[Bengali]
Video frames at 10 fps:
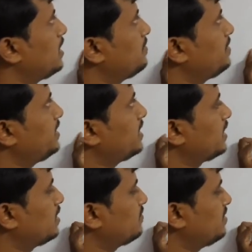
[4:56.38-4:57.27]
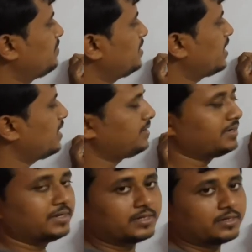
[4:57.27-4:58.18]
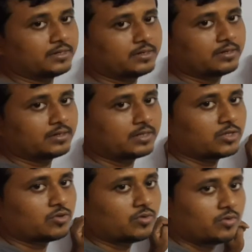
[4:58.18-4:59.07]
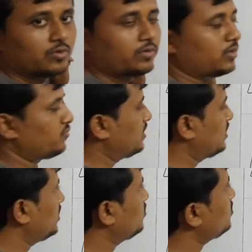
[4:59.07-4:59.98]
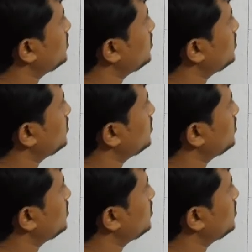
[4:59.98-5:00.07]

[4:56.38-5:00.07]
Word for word: এবিডি অ্যাঙ্গেল ফিফটি এইট ডিগ্রি তাই তো হোয়াট টু ফাইন্ড আউট